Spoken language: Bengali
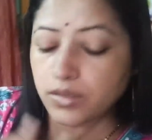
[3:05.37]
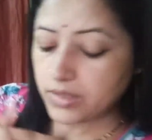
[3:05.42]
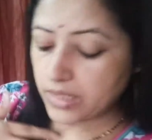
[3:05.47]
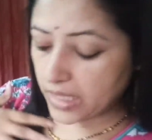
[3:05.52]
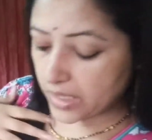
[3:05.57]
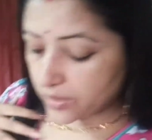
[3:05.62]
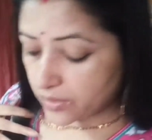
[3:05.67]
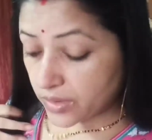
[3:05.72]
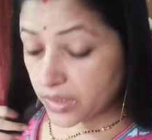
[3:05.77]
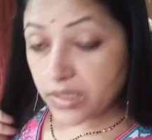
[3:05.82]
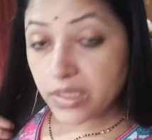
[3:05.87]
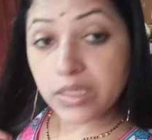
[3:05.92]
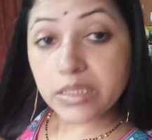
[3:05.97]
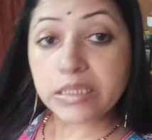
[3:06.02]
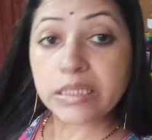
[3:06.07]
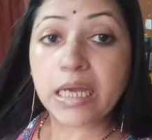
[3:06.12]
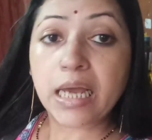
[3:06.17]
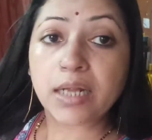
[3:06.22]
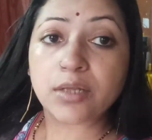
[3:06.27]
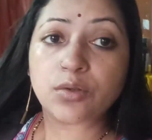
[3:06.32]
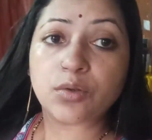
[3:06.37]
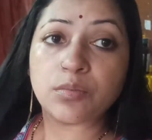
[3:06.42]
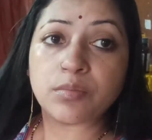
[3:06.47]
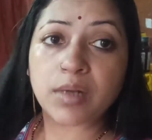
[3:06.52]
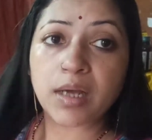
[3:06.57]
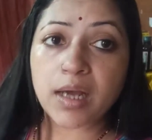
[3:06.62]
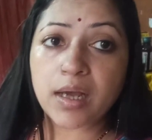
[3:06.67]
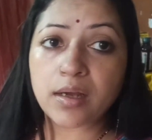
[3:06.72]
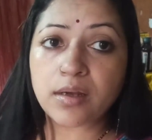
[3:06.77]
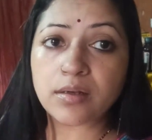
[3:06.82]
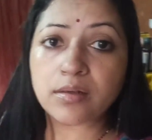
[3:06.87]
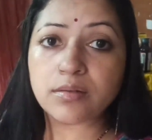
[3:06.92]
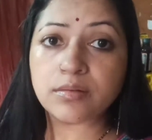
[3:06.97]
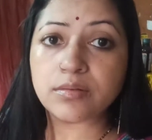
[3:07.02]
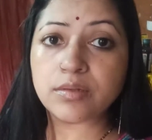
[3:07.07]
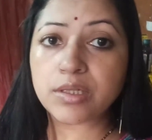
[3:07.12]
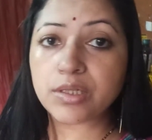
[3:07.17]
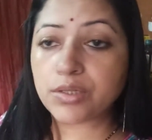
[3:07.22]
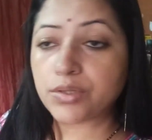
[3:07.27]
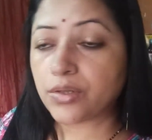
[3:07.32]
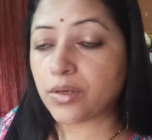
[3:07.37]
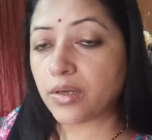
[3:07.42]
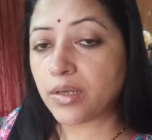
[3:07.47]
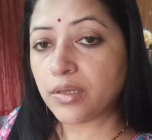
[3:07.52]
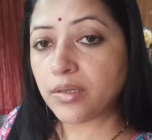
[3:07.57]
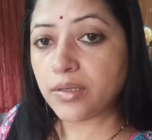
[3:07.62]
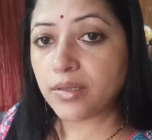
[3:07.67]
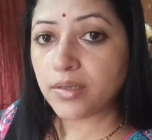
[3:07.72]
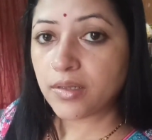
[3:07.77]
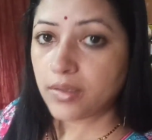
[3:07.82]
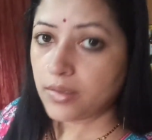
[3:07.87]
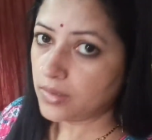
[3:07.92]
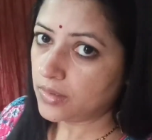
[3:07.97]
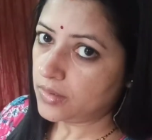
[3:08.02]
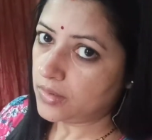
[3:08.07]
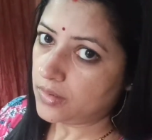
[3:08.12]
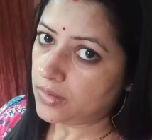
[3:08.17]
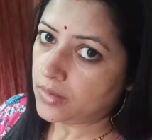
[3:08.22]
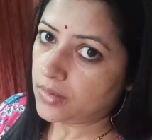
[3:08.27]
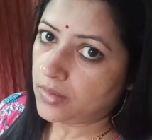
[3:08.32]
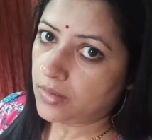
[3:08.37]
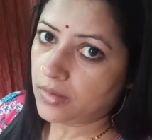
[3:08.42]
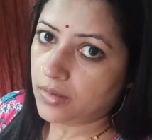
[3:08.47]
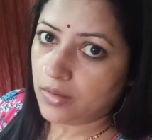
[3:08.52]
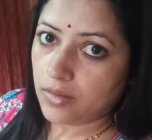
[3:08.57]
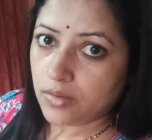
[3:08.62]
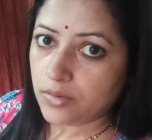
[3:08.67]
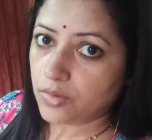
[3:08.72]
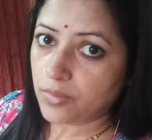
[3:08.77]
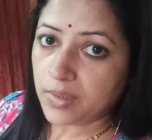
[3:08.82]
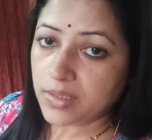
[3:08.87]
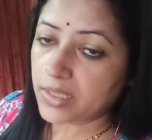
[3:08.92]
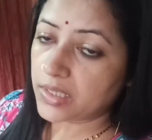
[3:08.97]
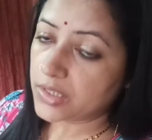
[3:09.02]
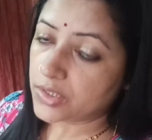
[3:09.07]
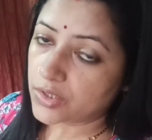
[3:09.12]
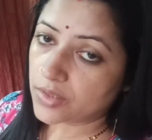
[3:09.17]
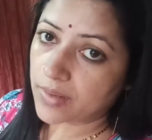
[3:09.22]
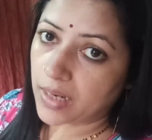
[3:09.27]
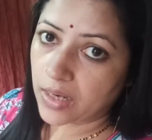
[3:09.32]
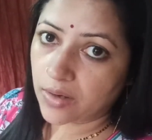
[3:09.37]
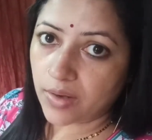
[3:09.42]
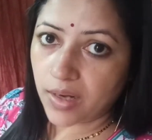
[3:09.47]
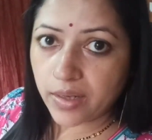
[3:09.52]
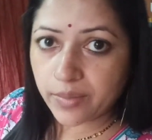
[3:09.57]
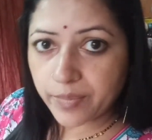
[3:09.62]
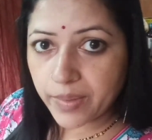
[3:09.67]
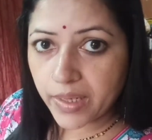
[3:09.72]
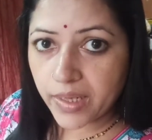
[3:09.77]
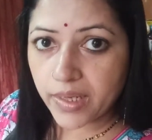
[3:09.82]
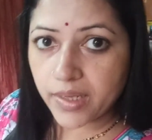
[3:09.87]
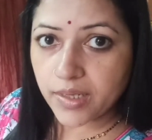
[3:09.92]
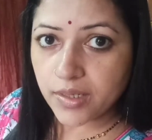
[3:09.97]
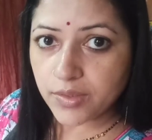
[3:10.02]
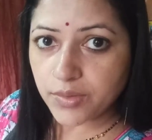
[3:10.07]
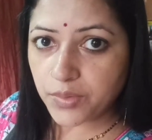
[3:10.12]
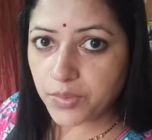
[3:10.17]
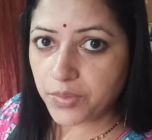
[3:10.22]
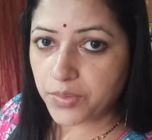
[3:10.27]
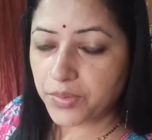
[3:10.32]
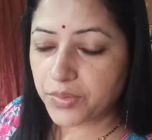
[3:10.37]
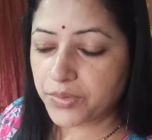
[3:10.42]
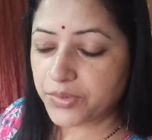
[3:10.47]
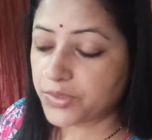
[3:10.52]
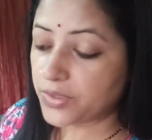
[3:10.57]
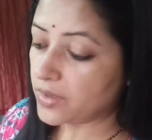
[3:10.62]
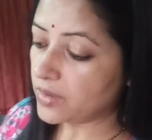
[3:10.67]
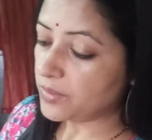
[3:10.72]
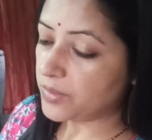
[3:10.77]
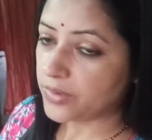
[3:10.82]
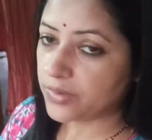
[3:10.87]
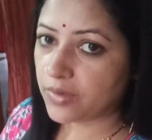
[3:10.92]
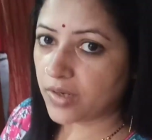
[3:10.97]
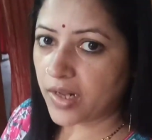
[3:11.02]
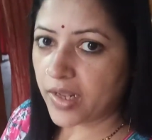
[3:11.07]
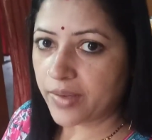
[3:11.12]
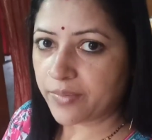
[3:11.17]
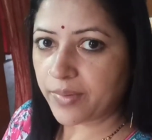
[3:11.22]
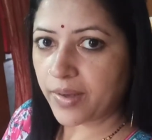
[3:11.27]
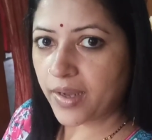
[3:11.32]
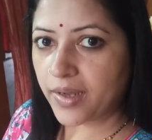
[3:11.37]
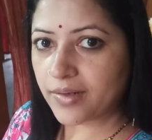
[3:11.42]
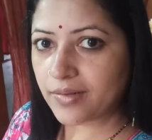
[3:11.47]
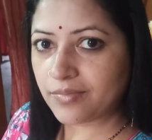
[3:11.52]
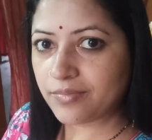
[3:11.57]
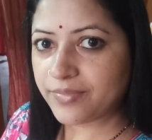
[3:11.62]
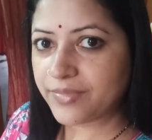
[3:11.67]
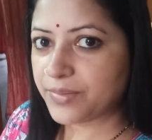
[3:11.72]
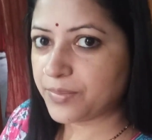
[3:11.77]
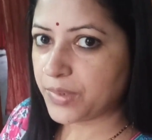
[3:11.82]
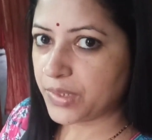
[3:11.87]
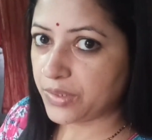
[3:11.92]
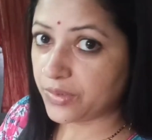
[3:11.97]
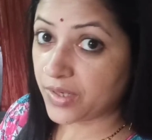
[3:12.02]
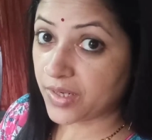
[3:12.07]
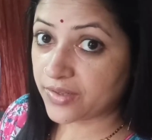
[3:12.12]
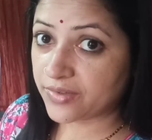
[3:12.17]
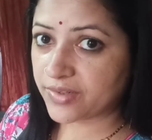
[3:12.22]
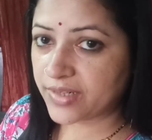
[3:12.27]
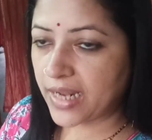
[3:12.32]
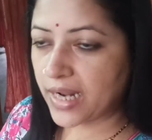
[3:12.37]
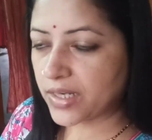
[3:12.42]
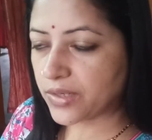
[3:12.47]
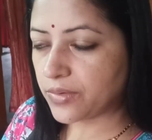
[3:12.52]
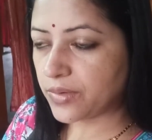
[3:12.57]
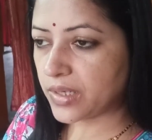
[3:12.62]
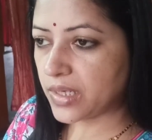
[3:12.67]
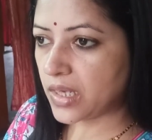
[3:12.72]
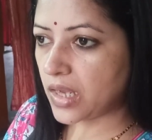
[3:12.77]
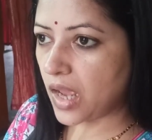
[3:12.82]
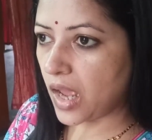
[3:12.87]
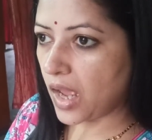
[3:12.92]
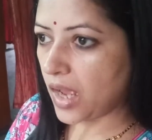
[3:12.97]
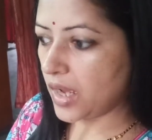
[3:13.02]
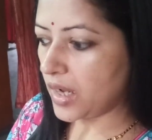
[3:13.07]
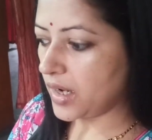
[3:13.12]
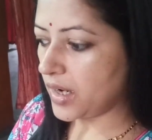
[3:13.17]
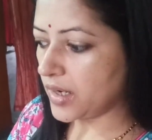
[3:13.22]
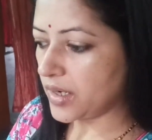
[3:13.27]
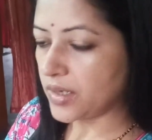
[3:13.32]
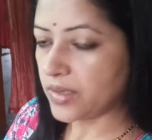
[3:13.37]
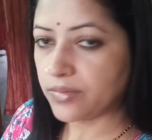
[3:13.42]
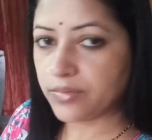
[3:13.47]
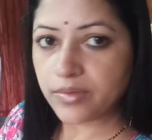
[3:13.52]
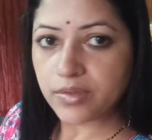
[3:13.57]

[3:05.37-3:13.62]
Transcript: শেয়ার করে দিচ্ছি আর তোমরা নিশ্চয়ই তোমাদের নিশ্চয়ই ভালো লাগবে তো চলো বন্ধুরা এবার ভিডিওটা স্টার্ট করি আর